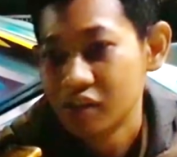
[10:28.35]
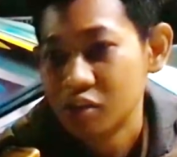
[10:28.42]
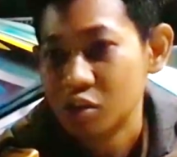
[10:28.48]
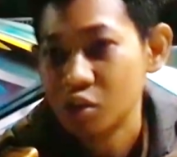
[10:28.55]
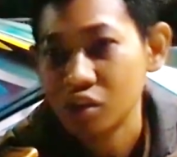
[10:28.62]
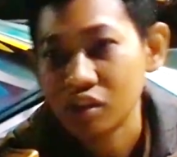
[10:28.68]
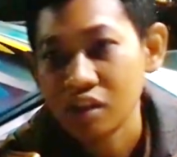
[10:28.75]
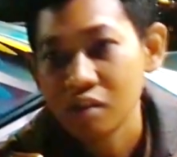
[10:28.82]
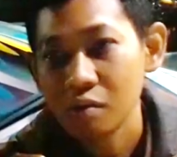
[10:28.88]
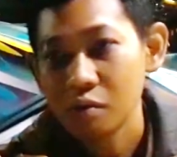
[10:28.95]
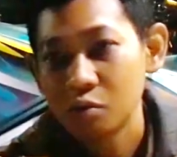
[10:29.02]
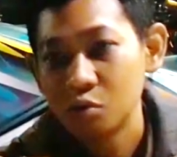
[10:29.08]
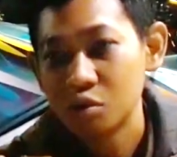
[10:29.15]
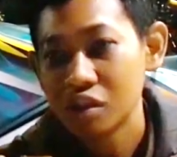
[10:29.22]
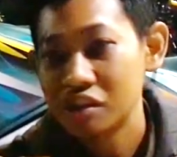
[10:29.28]

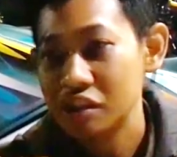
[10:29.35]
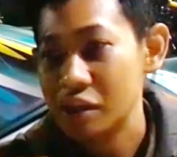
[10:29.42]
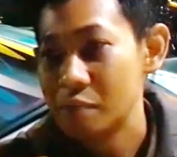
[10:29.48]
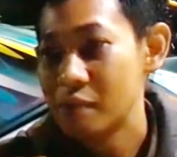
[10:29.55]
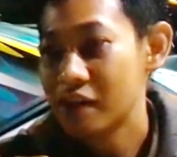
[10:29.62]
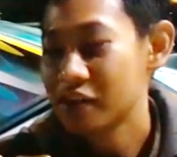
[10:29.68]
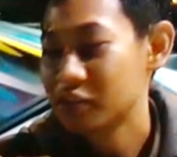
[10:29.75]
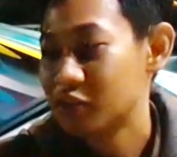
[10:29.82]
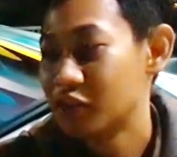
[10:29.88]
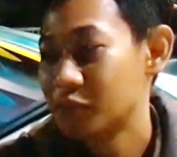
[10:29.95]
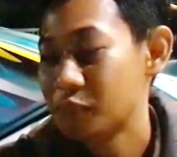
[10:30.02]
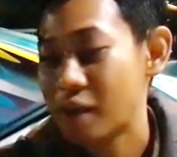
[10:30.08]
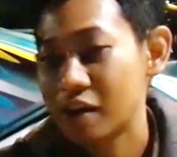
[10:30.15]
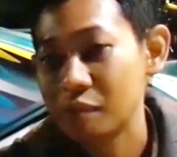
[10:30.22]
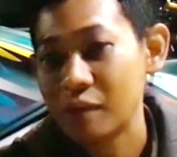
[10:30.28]
Kesulitannya susah sih emang,
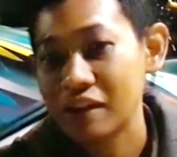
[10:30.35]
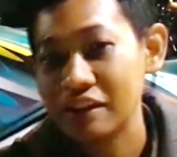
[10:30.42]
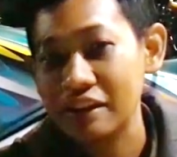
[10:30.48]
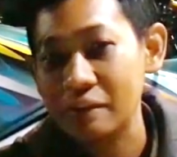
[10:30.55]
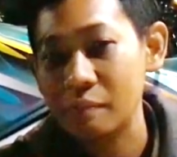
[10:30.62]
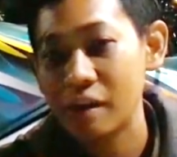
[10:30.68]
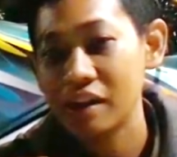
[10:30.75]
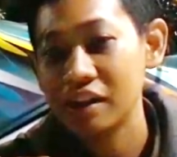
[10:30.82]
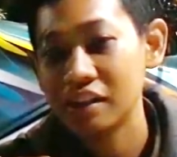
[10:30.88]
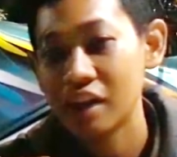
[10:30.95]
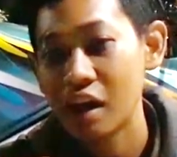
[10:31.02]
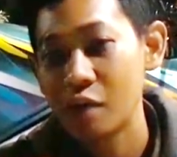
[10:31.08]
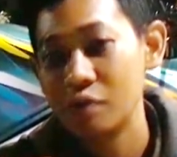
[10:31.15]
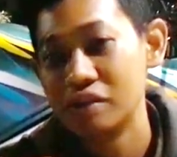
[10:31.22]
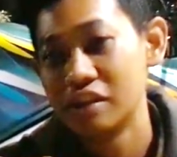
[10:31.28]
sulit part-partnya. Paling
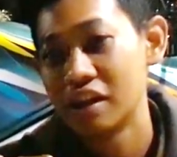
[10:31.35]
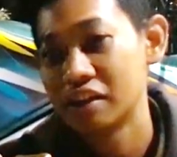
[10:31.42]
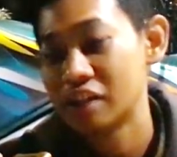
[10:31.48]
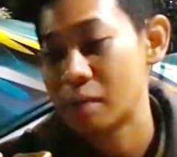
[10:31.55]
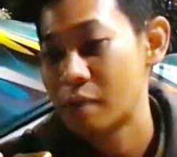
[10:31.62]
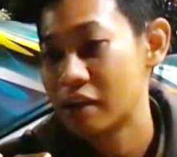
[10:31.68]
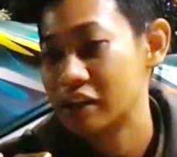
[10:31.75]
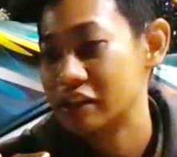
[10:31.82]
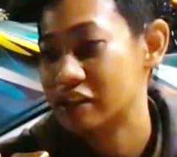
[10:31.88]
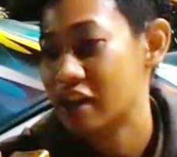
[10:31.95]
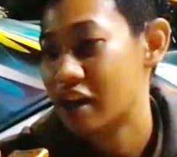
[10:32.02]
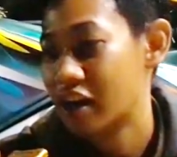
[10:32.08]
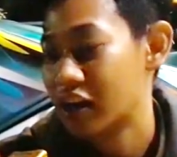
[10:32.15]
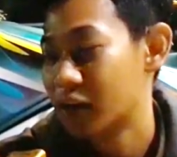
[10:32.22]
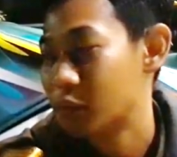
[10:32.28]
kita kawin silang sama
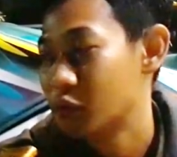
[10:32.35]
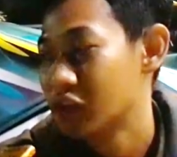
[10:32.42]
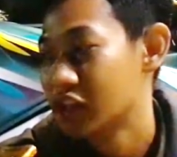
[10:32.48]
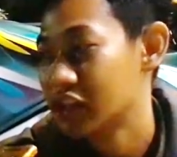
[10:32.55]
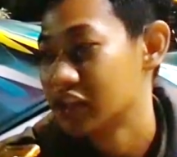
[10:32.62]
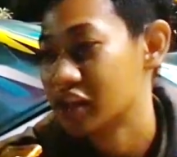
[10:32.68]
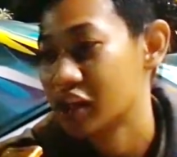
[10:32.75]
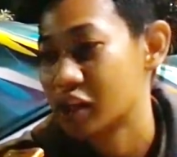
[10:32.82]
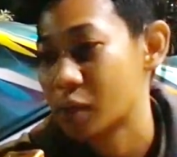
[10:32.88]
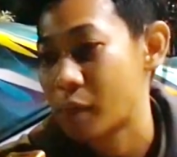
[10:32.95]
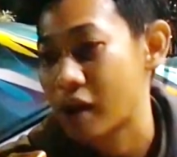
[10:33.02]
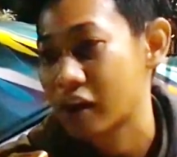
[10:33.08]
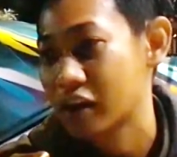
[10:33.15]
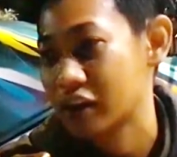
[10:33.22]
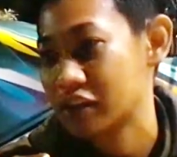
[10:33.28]
Ninja, punya Ninja
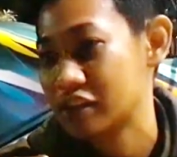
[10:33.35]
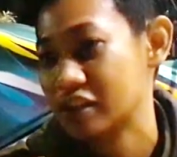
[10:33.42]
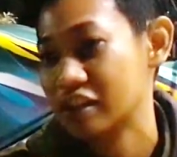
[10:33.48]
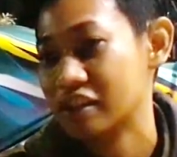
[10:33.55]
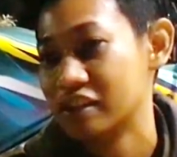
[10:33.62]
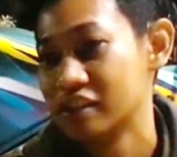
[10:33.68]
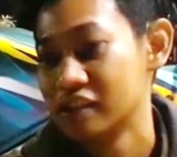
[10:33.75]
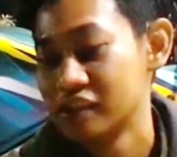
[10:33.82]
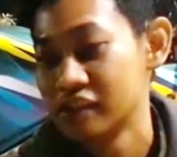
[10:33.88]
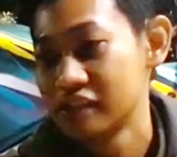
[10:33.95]
kita pakai sini.